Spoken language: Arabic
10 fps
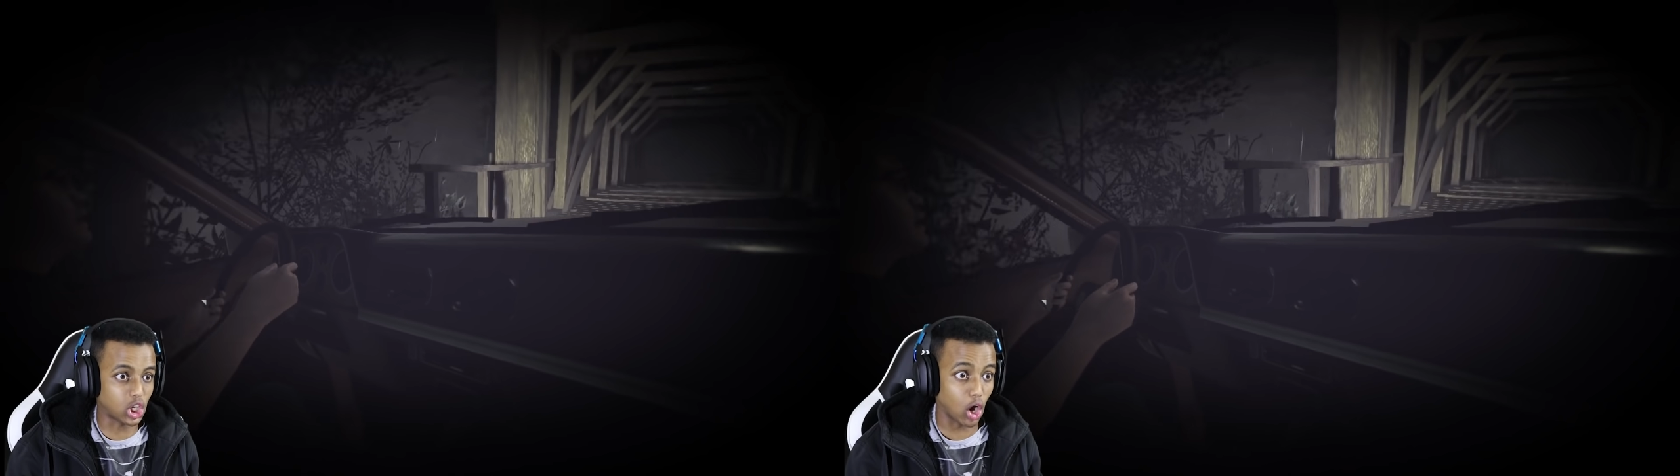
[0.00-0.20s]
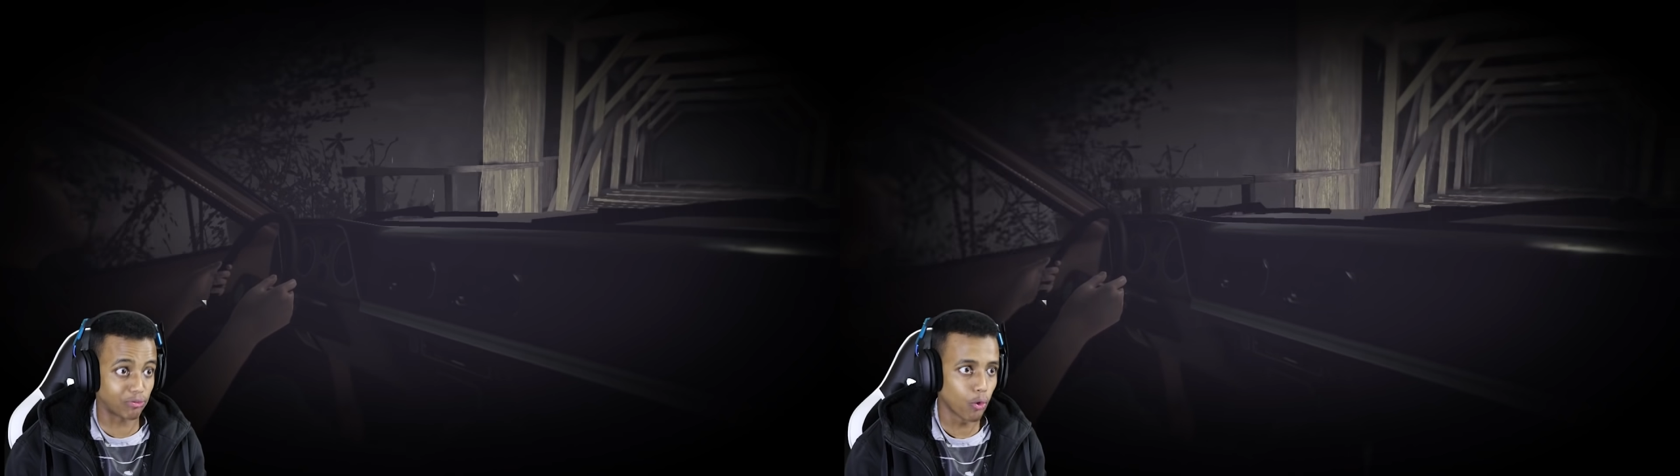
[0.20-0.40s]

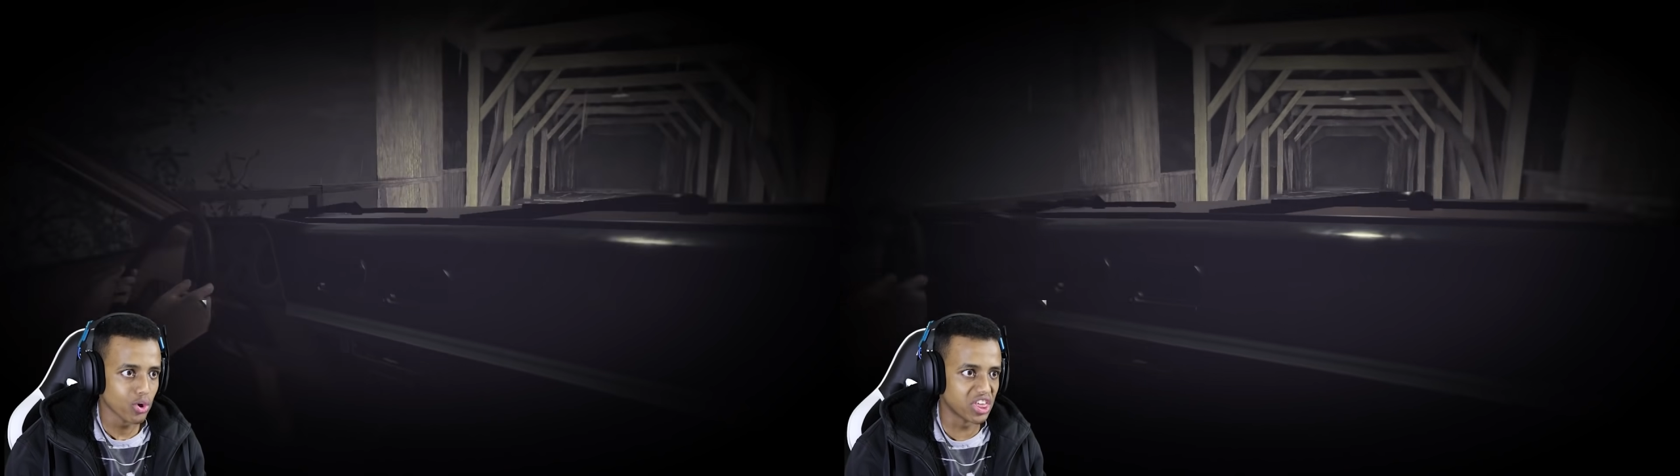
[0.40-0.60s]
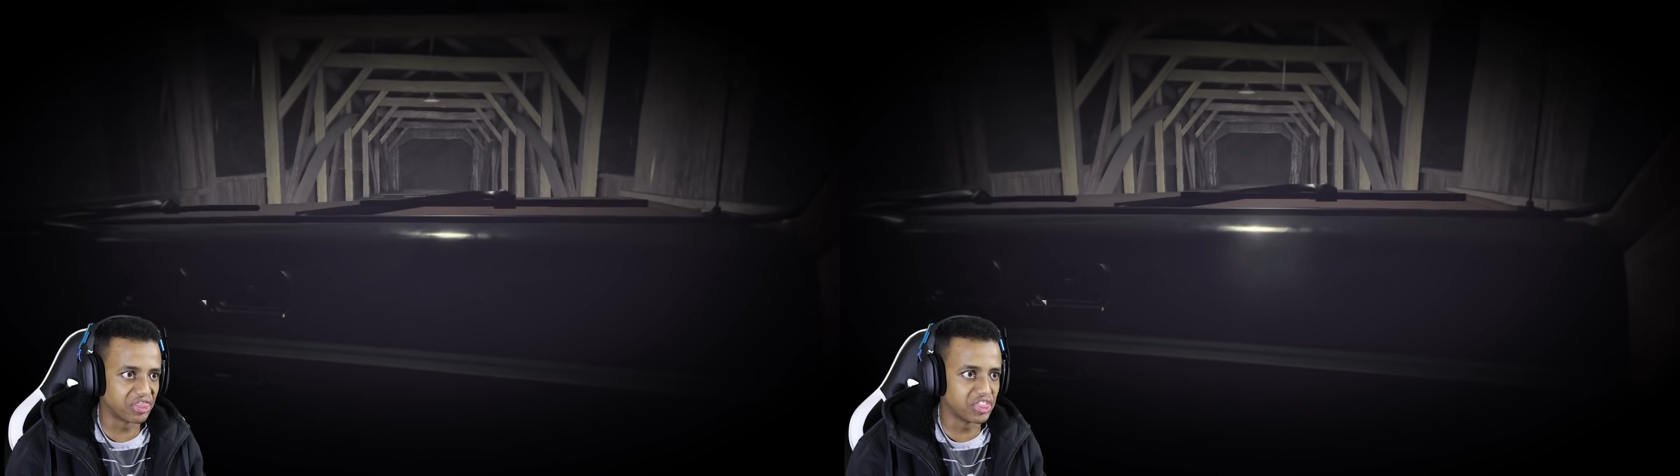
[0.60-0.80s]
كفو
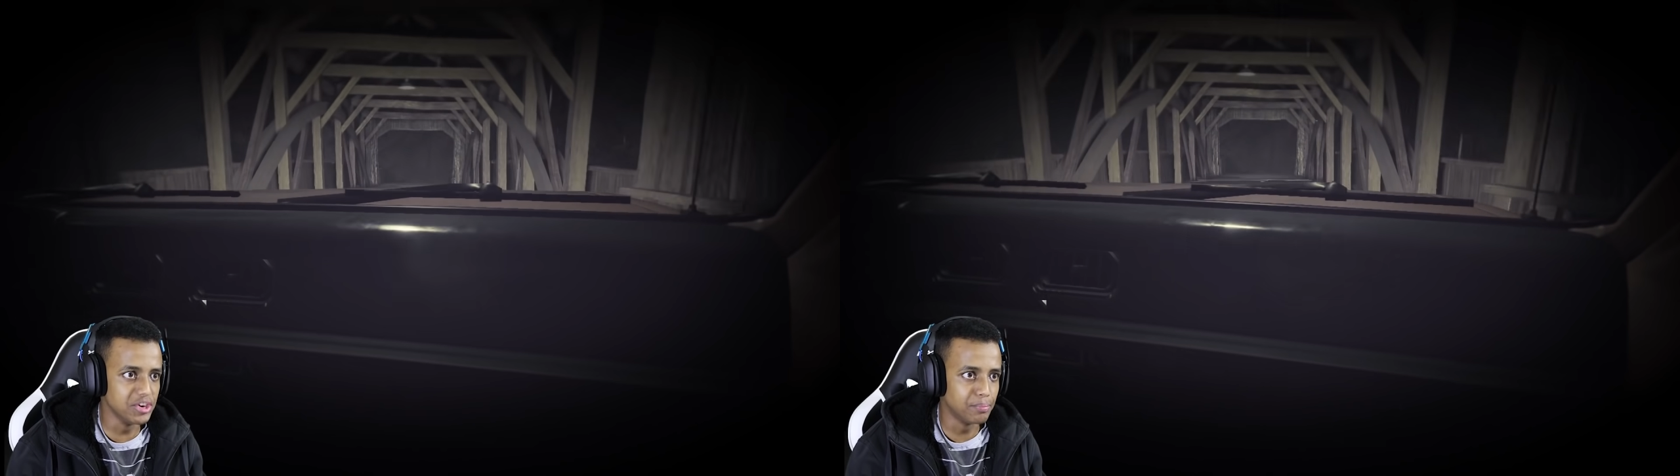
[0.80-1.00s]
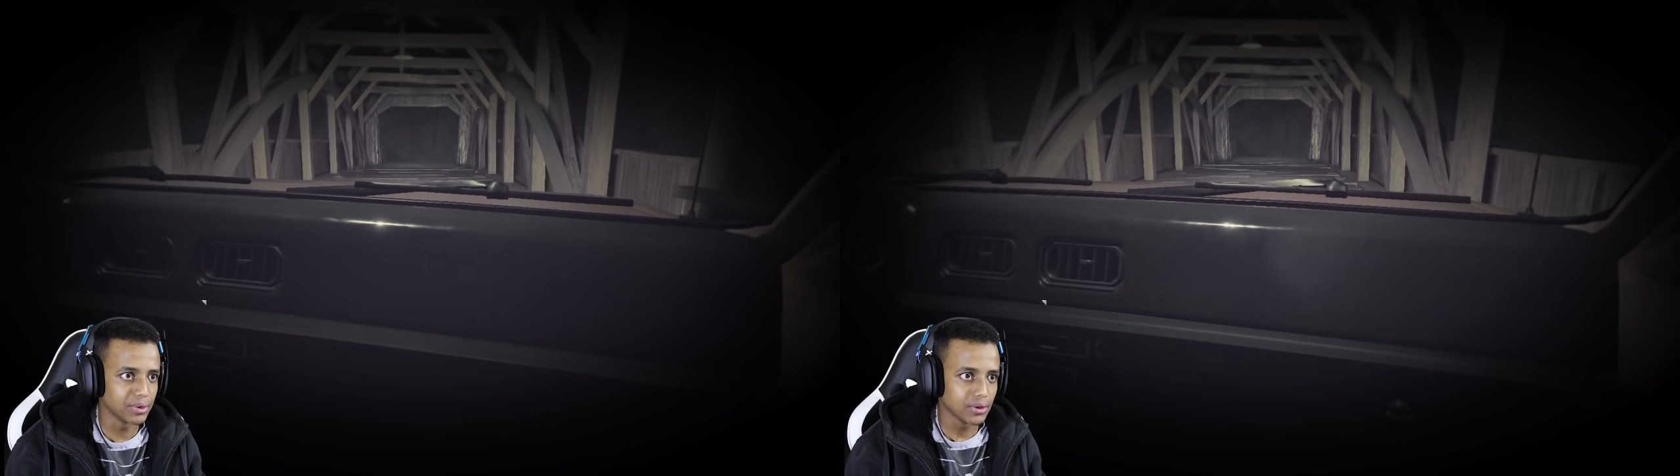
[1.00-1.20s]
يا
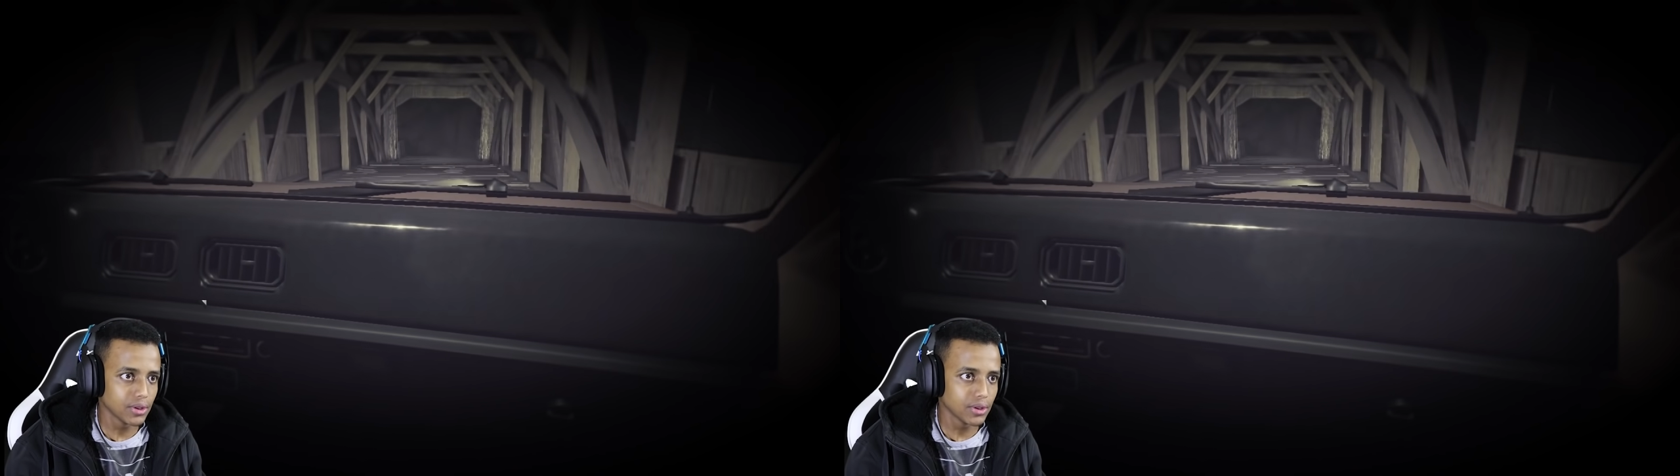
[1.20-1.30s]
الذيب